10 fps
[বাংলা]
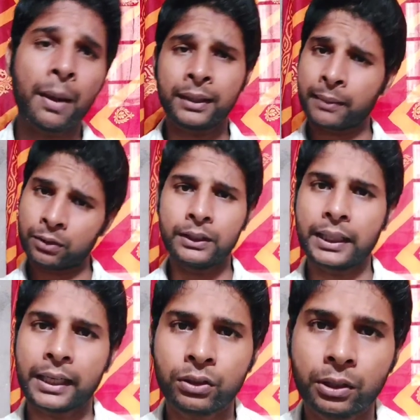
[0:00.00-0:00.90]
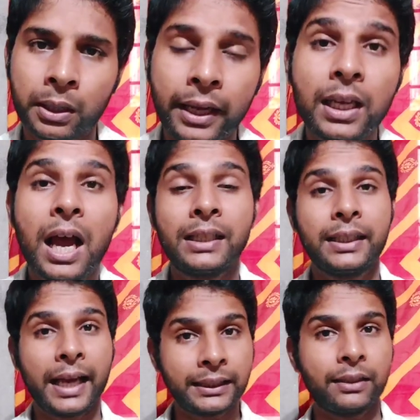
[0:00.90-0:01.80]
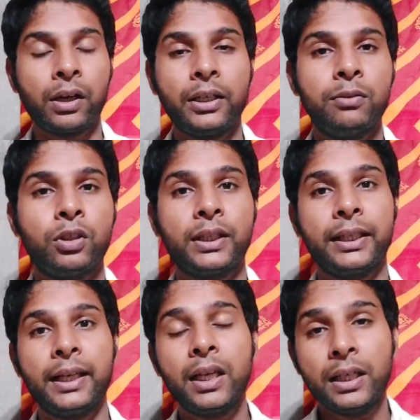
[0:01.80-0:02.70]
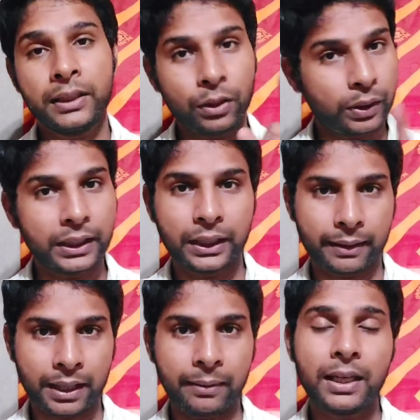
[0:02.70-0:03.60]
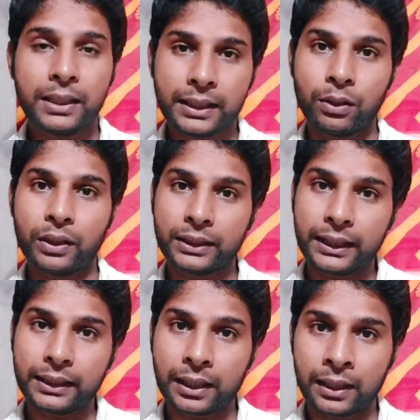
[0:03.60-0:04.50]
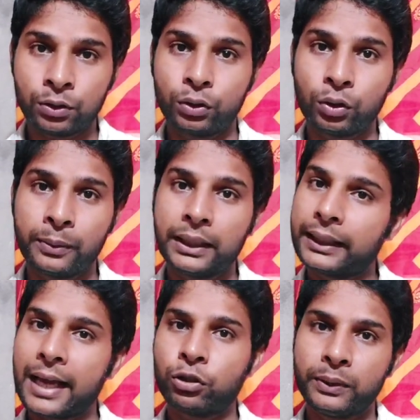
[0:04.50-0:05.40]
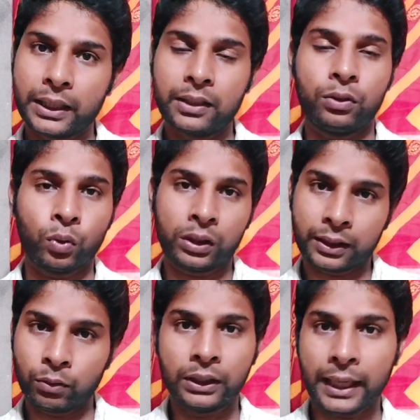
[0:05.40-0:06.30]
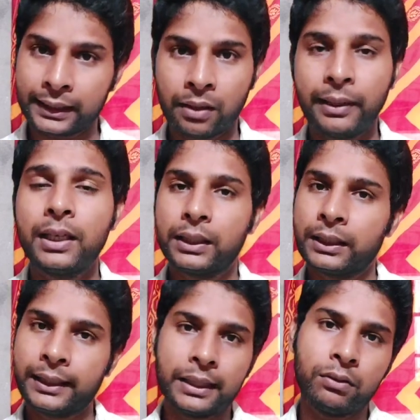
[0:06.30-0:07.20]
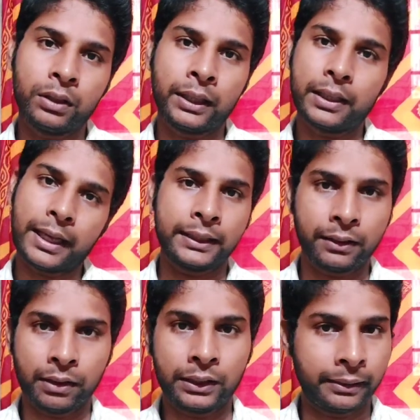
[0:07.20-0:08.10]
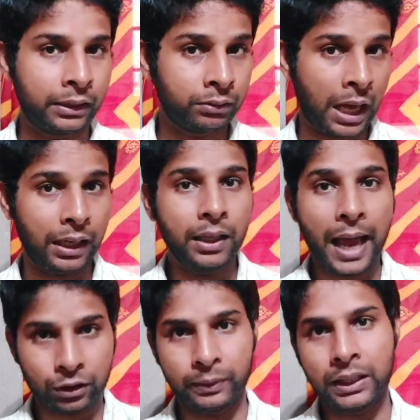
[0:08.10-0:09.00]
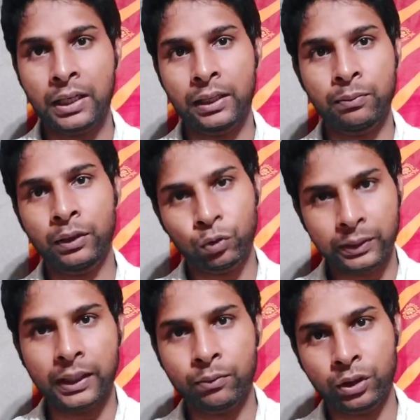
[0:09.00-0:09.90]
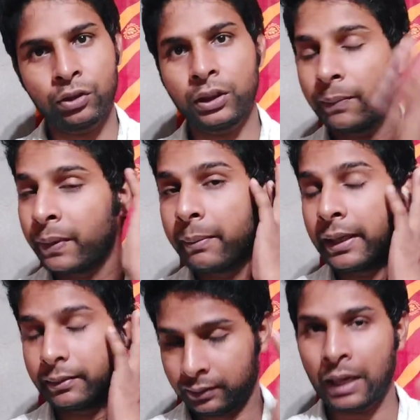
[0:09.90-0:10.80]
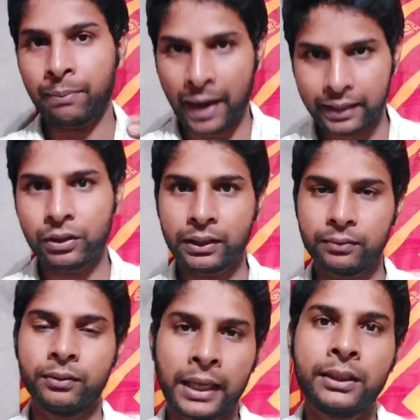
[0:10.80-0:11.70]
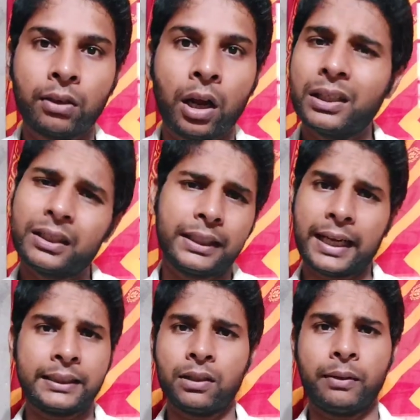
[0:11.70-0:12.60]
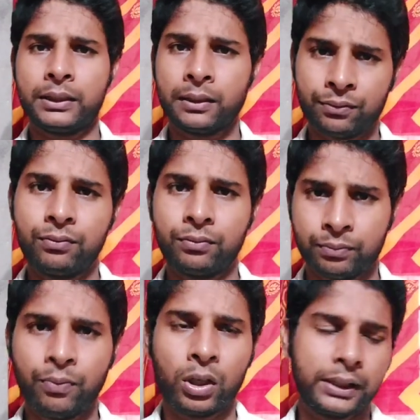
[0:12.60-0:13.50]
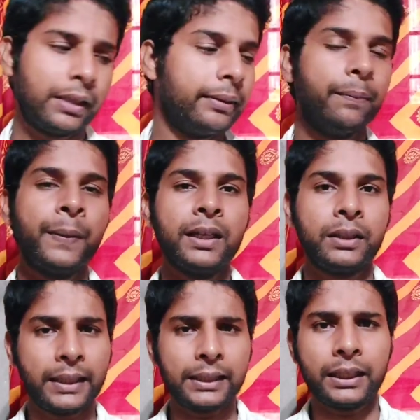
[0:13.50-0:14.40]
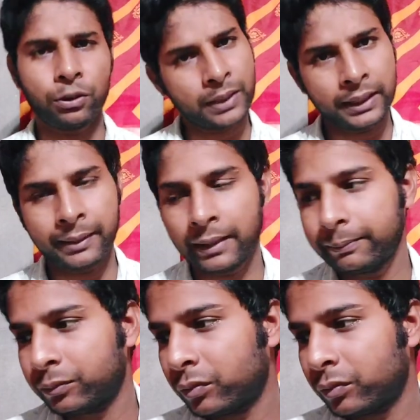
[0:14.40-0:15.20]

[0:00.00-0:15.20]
আমাদের মাধ্যমে সেটা ক্যান্সেল করে দেওয়া হয় আর সেই ক্যান্সেল করার নিয়ম হচ্ছে গিয়ে যে লোকেশন দেওয়া থাকবে সেই লোকেশনে সত্তর মিটার থেকে একশো মিটারের দূরত্বের মধ্যে থাকতে হবে গিয়ে ওটাকে ক্যান্সেল করে আসতে হবে কিন্তু তার একশো মিটারের বা দুশো মিটারের মধ্যে যদি মানে তার বাইরে যদি ক্যান্সেল করা হয় তাহলে সেটা ক্যান্সেল হবে না সেটা ফলটা দেখাবে সেটা একটা নিয়ম জানতে পারলাম